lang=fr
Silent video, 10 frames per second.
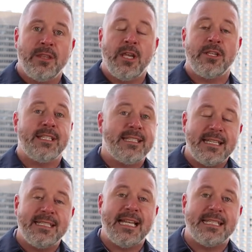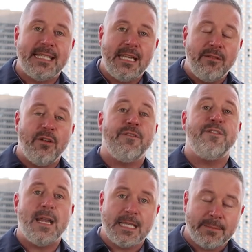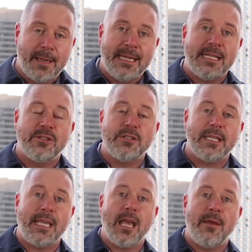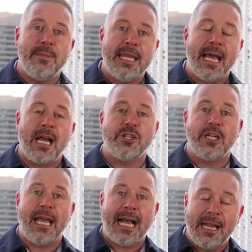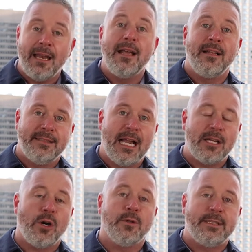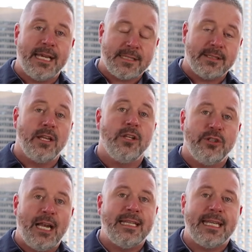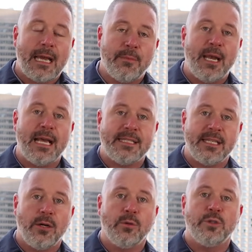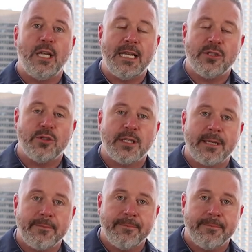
de ces initiatives, le financement de l'industrie euh, minière en général dans le contexte de la décarbonation de l'industrie.